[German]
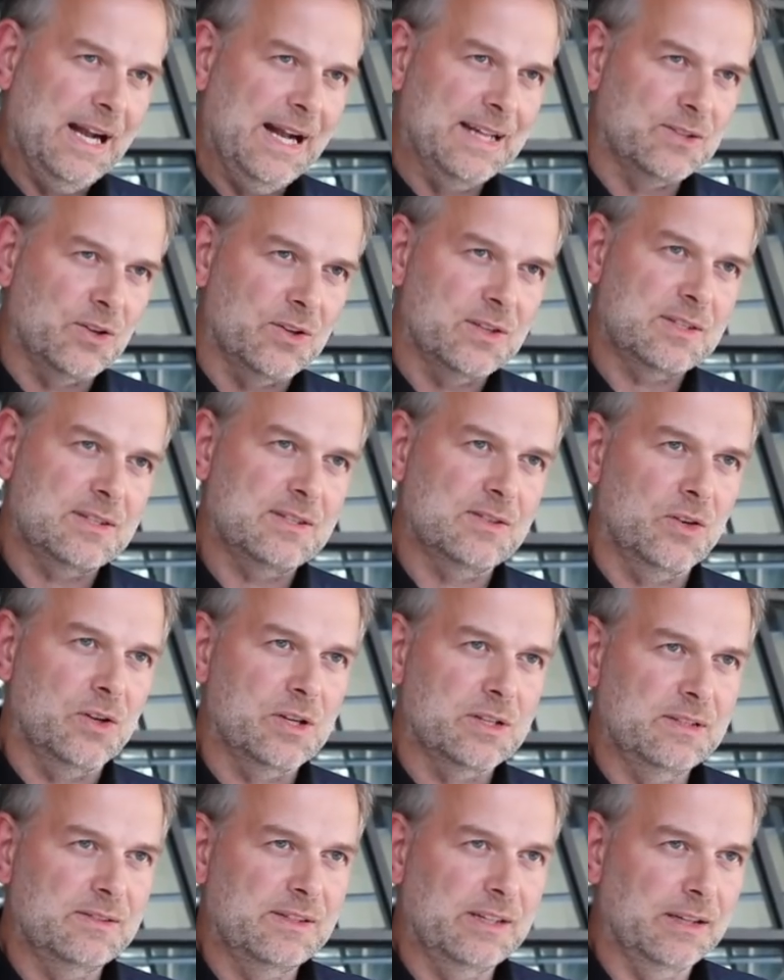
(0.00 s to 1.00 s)
Ansonsten
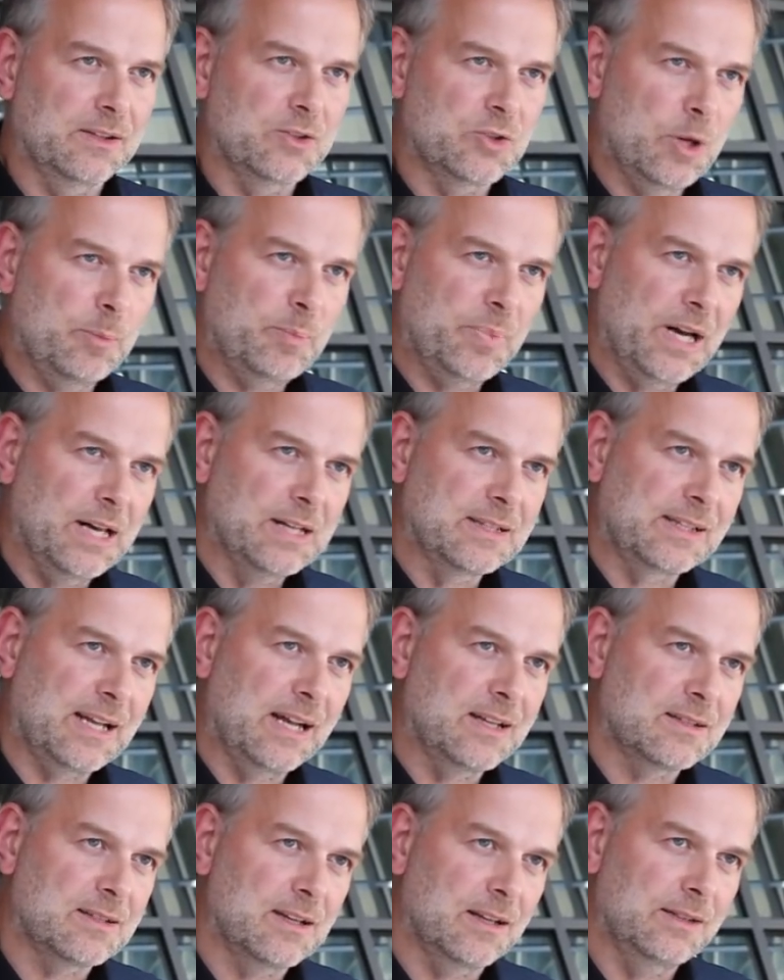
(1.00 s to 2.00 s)
sollte sie ihren Job als
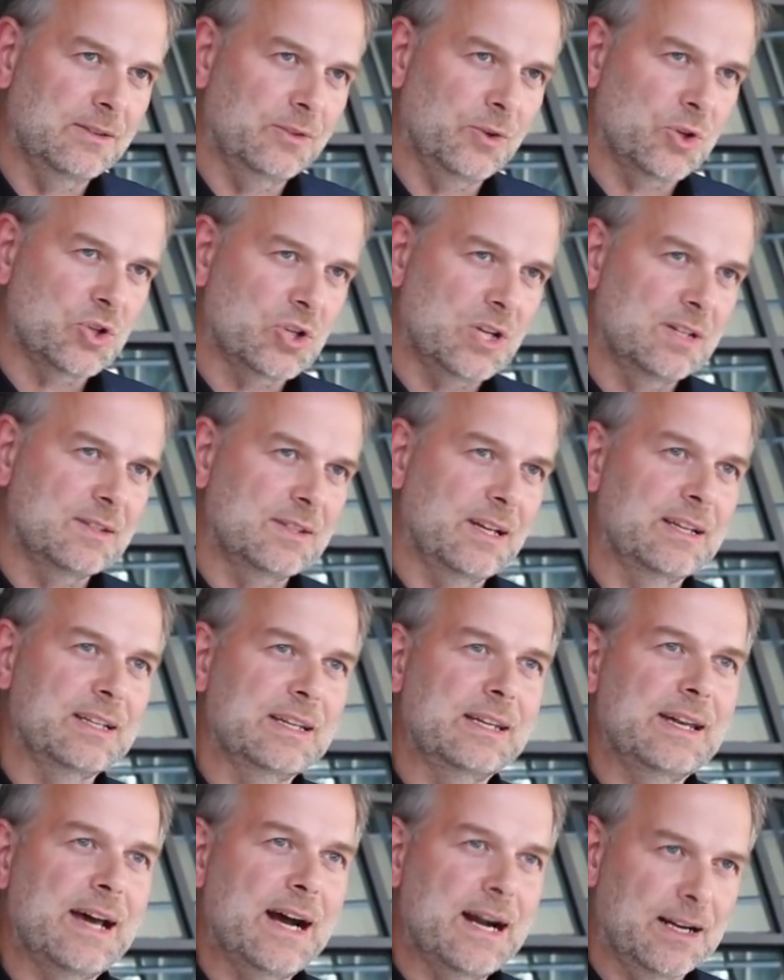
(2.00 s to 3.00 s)
Kanzlerin Deutschlands an
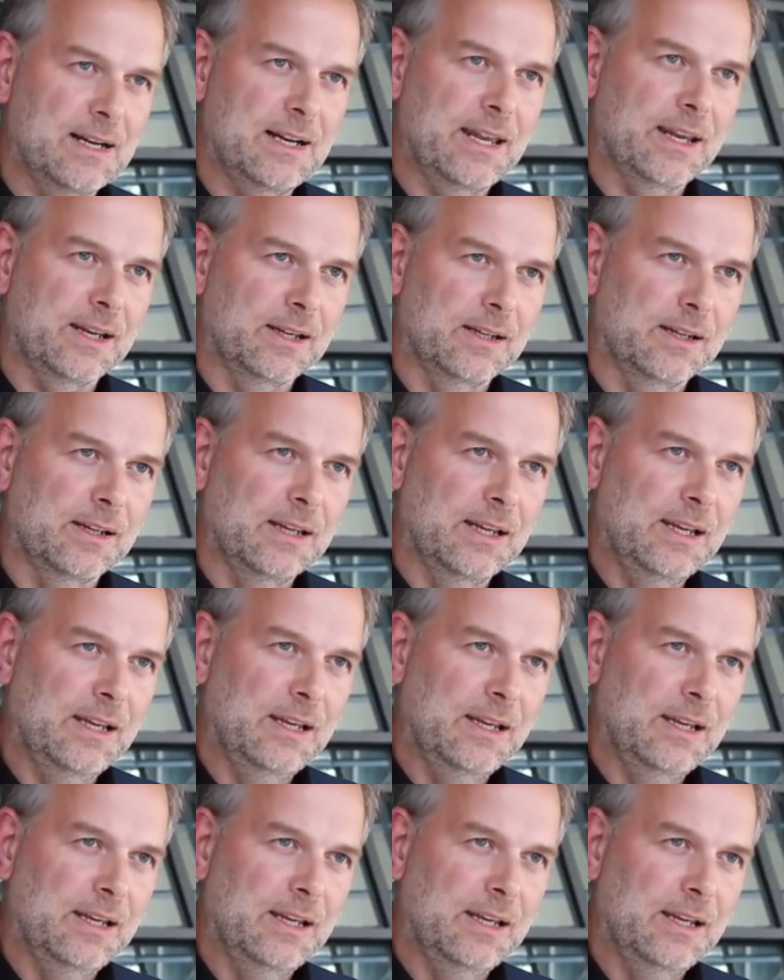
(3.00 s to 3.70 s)
den Nagel hängen.